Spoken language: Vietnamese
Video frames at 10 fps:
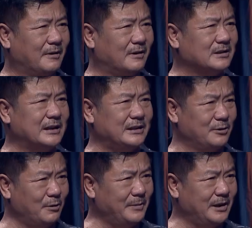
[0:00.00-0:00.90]
họ dạy
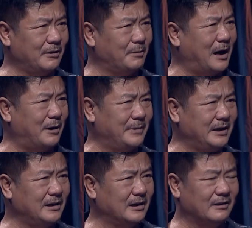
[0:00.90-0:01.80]
dỗ mình họ bảo
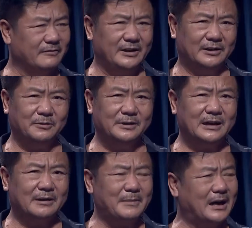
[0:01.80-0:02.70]
mình vì tôi
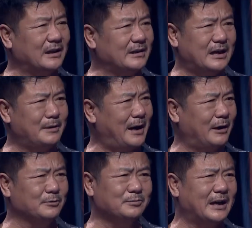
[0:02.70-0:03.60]
thật bạn là nhà
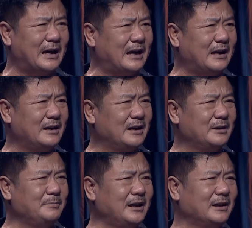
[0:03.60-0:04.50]
báo chúng ta
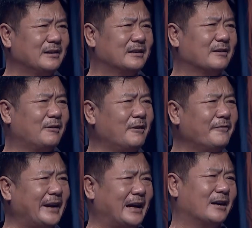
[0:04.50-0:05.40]
biết có
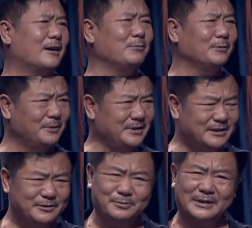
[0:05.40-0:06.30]
vẻ rộng thôi
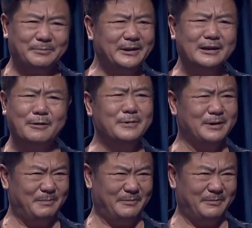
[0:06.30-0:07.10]
chứ chúng ta biết nông lắm